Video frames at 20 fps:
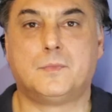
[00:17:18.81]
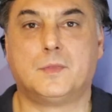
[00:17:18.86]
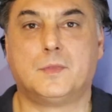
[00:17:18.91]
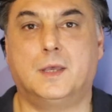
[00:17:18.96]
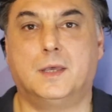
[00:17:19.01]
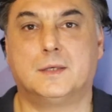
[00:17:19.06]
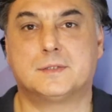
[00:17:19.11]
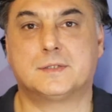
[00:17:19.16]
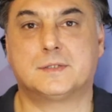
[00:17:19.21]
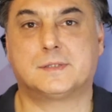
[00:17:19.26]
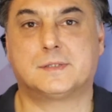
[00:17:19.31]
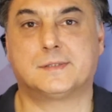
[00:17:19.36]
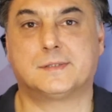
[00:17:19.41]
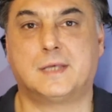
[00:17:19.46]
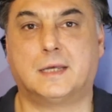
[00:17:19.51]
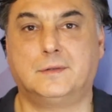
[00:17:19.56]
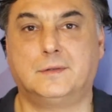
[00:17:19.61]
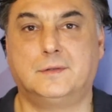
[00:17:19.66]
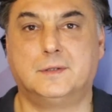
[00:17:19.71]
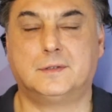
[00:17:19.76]
E,
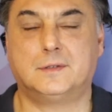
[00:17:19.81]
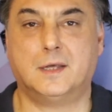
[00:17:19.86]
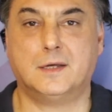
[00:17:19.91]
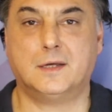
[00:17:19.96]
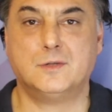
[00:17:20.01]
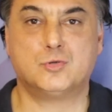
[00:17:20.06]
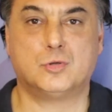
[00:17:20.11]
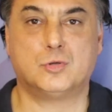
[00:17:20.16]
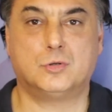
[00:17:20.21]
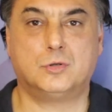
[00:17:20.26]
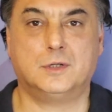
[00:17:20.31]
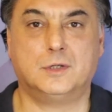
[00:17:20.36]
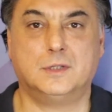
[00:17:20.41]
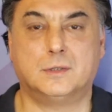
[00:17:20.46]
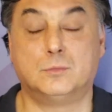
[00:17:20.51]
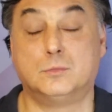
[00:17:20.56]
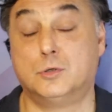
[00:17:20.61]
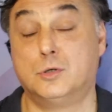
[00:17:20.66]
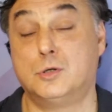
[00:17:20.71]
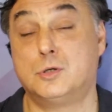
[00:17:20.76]
sattıktan sonra da
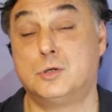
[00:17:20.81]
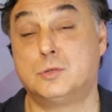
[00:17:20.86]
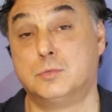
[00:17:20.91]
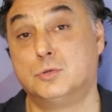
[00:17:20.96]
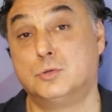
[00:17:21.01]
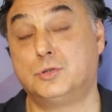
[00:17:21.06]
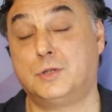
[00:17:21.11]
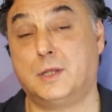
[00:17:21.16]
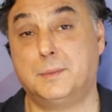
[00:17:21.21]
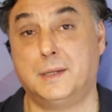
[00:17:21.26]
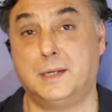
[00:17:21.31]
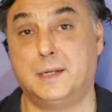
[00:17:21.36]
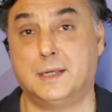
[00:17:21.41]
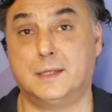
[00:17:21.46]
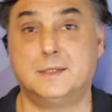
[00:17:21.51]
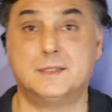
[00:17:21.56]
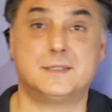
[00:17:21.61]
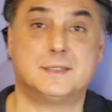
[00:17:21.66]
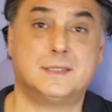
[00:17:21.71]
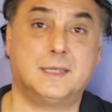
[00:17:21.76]
muh, muhtemelen
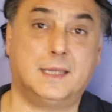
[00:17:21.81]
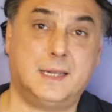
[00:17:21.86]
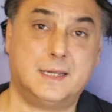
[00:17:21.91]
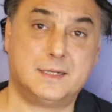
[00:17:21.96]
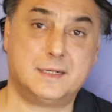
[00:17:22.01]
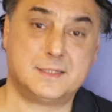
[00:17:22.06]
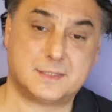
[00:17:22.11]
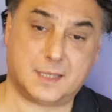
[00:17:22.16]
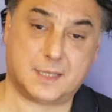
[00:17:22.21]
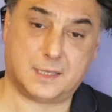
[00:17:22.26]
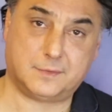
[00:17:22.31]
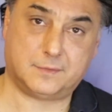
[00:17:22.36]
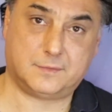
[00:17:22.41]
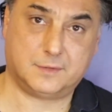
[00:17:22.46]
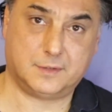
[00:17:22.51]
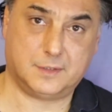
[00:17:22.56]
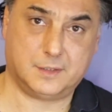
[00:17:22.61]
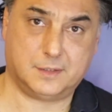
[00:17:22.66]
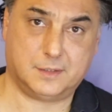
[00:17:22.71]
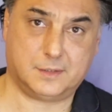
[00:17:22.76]
hisseler
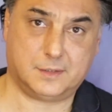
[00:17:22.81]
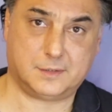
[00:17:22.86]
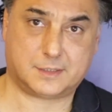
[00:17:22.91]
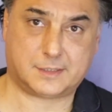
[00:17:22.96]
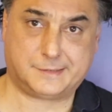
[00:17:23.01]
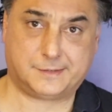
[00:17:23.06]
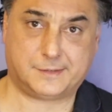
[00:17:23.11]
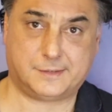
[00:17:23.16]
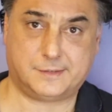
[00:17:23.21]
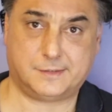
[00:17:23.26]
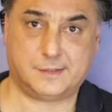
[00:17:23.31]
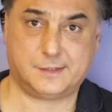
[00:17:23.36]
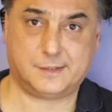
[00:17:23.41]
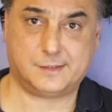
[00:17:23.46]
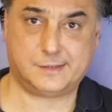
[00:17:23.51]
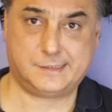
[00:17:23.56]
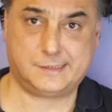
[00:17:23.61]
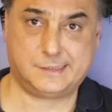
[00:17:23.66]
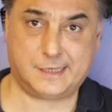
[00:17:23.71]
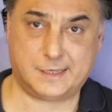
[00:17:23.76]
sattığı
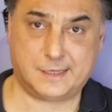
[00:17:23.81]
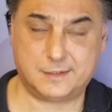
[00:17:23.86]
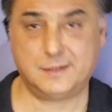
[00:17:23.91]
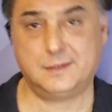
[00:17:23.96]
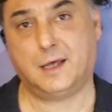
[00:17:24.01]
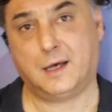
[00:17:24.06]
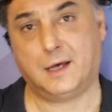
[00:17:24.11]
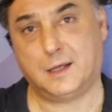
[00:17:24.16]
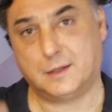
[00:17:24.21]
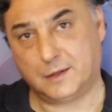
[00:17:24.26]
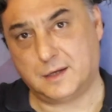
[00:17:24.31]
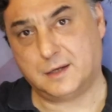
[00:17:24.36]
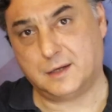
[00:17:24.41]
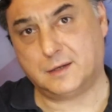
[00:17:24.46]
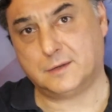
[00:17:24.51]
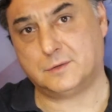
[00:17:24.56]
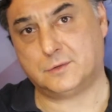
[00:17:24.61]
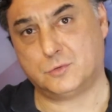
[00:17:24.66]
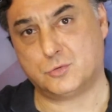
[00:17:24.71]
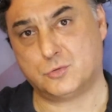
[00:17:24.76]
yerin daha da
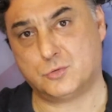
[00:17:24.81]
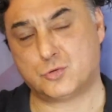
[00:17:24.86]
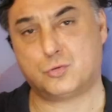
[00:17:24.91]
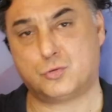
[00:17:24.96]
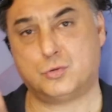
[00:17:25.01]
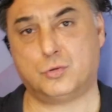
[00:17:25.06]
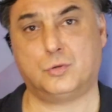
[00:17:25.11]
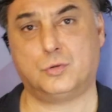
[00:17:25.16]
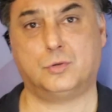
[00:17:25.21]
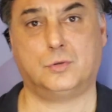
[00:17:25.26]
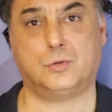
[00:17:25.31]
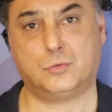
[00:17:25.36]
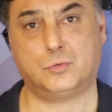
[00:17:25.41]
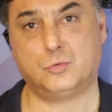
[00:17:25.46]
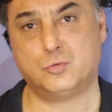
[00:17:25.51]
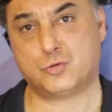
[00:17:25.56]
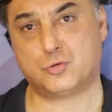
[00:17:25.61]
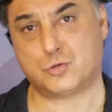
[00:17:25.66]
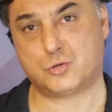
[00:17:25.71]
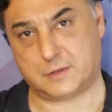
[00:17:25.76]
üstü
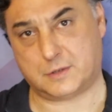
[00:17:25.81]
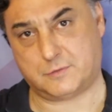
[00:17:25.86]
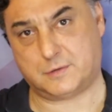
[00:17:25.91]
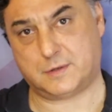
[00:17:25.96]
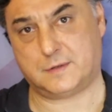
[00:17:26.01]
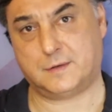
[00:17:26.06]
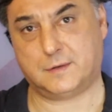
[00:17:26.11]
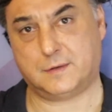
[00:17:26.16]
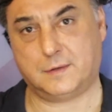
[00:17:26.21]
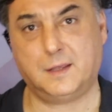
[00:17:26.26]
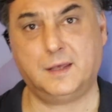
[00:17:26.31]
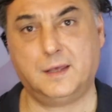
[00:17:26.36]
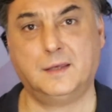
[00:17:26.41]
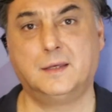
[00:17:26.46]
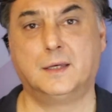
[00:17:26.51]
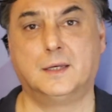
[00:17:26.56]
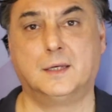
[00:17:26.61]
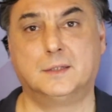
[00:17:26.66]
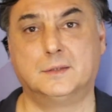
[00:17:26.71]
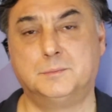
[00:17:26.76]
üst seviyede de
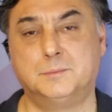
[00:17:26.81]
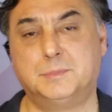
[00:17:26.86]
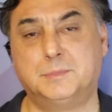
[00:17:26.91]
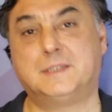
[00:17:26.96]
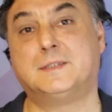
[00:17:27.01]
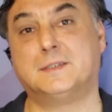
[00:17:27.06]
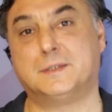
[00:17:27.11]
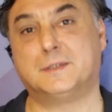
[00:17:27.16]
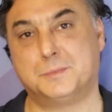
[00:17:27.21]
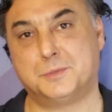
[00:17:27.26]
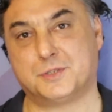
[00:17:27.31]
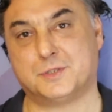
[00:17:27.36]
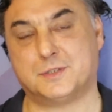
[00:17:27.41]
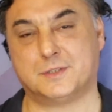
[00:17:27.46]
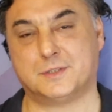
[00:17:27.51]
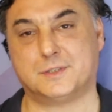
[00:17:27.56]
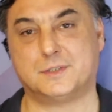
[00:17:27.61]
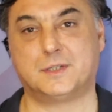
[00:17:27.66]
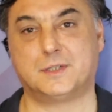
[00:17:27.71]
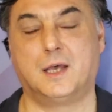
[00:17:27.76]

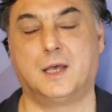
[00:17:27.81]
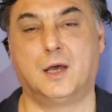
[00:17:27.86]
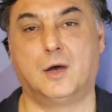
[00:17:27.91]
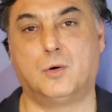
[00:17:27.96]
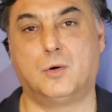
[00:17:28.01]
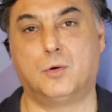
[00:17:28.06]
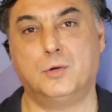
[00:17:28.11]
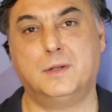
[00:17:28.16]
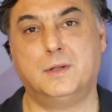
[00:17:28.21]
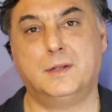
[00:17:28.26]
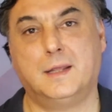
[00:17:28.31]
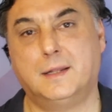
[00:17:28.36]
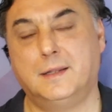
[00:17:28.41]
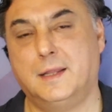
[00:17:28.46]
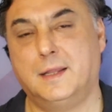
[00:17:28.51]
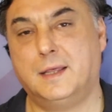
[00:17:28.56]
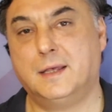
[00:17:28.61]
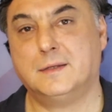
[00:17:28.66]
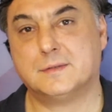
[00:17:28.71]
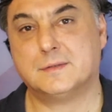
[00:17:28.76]
bitirmiştir. O
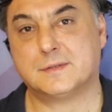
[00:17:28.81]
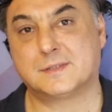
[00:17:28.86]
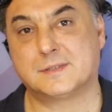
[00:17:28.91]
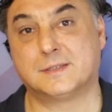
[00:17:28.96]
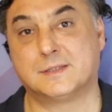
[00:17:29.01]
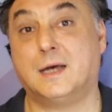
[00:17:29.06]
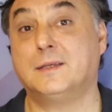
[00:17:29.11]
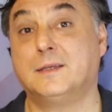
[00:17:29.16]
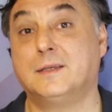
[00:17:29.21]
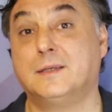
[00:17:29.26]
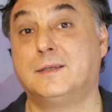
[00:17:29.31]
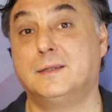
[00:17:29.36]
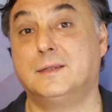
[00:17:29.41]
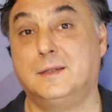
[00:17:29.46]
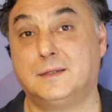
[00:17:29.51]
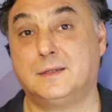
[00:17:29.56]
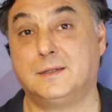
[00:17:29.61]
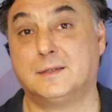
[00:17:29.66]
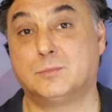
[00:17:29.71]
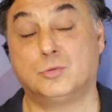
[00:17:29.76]
nedenle
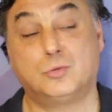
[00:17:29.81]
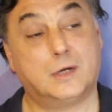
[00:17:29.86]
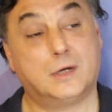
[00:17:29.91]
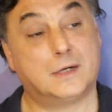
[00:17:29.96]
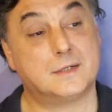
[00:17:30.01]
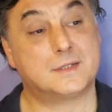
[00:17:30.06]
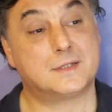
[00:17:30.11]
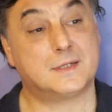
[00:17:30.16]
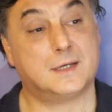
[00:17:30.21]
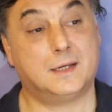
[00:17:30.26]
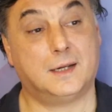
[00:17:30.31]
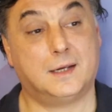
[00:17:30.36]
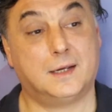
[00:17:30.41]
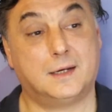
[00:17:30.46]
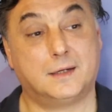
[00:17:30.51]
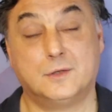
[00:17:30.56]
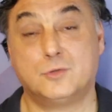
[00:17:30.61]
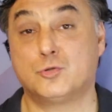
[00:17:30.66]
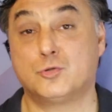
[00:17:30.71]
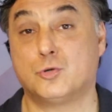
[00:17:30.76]
sakinlik bu tarz
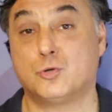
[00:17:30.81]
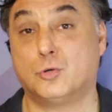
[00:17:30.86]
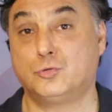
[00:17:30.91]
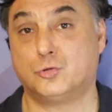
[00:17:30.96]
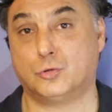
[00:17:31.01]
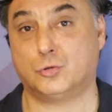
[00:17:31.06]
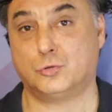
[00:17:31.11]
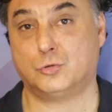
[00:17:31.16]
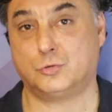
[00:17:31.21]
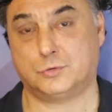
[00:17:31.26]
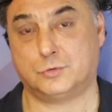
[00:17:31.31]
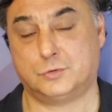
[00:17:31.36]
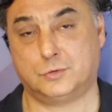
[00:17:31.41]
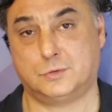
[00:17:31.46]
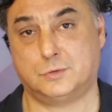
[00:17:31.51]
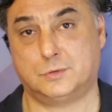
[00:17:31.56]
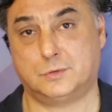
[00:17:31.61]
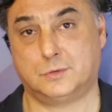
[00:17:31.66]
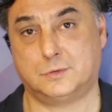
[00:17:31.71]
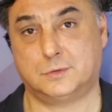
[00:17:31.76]
şeylerde çok çok e,
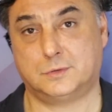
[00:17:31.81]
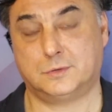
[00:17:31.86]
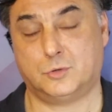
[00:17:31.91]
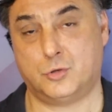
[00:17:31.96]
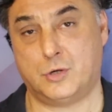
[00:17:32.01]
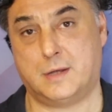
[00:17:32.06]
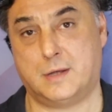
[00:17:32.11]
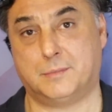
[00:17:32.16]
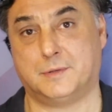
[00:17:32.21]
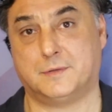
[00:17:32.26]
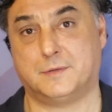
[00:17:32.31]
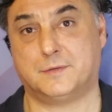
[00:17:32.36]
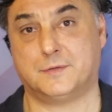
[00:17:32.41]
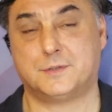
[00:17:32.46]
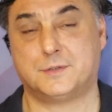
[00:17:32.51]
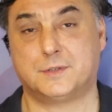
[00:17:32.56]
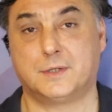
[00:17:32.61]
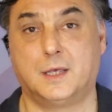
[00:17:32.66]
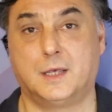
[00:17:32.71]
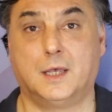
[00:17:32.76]

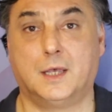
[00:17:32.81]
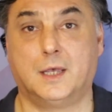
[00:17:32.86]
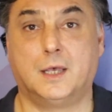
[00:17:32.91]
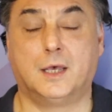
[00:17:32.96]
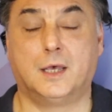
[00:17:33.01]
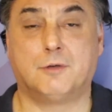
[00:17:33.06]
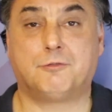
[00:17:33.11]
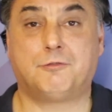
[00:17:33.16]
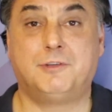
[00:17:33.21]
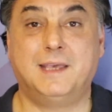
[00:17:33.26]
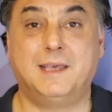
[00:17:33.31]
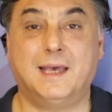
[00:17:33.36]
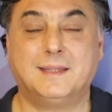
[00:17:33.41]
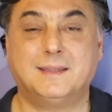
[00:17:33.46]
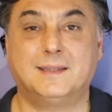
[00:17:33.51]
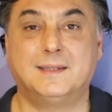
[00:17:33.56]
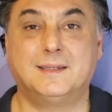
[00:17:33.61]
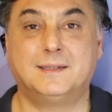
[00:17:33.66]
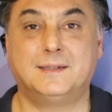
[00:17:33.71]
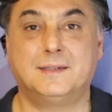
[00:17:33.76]
önemlidir.
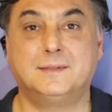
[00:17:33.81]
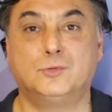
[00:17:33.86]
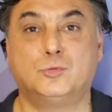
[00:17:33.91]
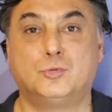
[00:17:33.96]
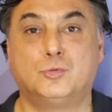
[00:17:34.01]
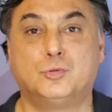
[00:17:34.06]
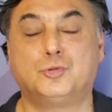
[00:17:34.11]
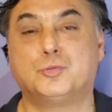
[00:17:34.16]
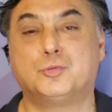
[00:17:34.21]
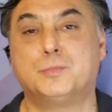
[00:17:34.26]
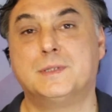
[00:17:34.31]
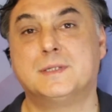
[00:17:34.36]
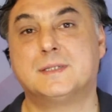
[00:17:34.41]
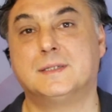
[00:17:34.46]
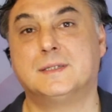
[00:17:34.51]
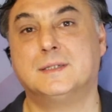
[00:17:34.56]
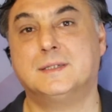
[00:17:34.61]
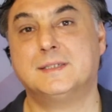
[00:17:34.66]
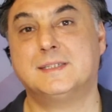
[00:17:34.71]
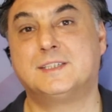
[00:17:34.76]
Fiyatların
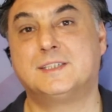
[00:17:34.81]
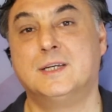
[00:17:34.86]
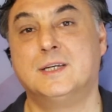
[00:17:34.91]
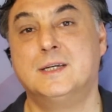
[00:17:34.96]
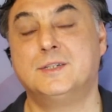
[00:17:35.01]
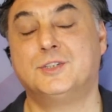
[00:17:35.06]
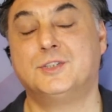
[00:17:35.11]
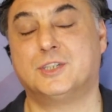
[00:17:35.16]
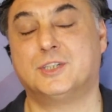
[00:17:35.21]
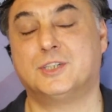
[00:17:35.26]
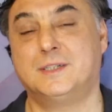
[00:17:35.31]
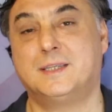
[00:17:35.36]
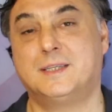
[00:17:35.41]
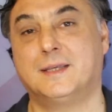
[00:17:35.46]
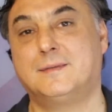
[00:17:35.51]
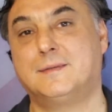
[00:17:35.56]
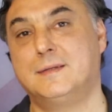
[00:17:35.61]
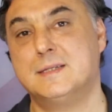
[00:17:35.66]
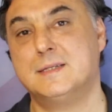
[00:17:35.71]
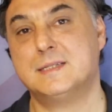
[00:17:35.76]
düşmesi şir,
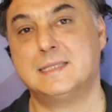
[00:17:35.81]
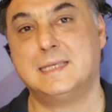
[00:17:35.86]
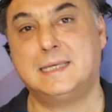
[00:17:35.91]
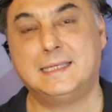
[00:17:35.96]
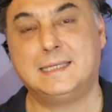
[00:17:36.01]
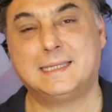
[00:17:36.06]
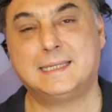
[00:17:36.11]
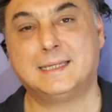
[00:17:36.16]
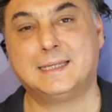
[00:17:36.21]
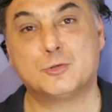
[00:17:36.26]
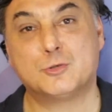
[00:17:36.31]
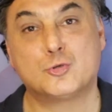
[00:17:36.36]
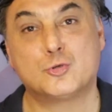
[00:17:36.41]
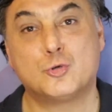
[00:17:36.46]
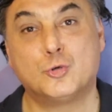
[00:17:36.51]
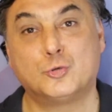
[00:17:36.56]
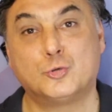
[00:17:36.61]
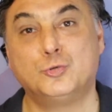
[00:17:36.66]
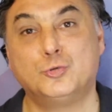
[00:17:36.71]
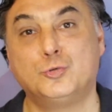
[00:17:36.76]
şirketinizle ilgili bir
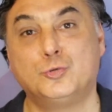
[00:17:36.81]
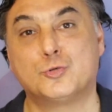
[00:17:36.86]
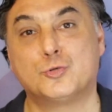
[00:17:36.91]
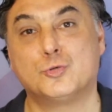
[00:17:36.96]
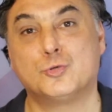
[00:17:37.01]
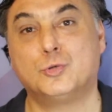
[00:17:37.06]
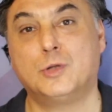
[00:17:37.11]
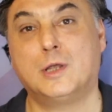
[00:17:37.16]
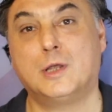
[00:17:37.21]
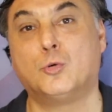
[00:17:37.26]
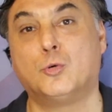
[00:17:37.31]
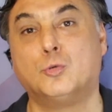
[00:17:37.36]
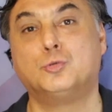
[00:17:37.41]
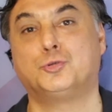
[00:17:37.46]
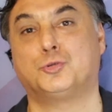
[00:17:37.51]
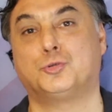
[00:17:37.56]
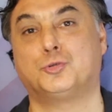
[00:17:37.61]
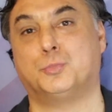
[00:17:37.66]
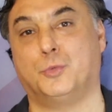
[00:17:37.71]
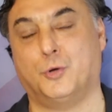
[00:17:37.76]
sorun yüzünden
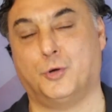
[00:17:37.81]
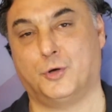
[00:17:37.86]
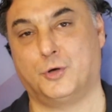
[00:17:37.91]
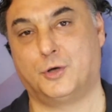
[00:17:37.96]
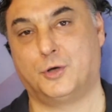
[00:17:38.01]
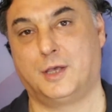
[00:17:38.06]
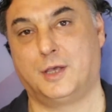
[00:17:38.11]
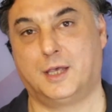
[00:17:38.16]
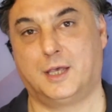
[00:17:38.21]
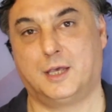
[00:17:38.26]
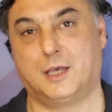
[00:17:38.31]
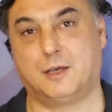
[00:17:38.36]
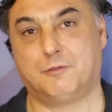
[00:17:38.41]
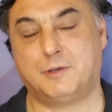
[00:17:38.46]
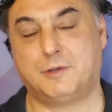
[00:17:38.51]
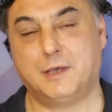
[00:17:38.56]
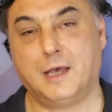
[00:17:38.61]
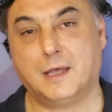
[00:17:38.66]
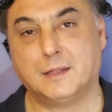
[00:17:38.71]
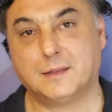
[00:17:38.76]
oluşmuyor.
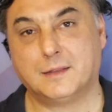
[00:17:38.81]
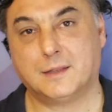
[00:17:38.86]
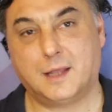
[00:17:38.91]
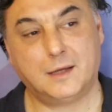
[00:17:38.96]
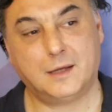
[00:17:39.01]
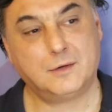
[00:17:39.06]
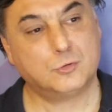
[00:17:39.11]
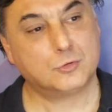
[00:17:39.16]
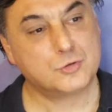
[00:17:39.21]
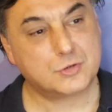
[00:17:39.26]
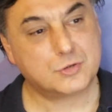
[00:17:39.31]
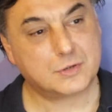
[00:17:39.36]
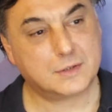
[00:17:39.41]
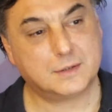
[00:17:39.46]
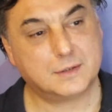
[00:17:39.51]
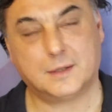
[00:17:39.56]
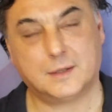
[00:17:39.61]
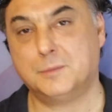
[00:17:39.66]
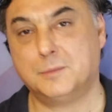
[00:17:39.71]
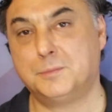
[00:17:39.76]
Fiyatlar o
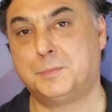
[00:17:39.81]
sırada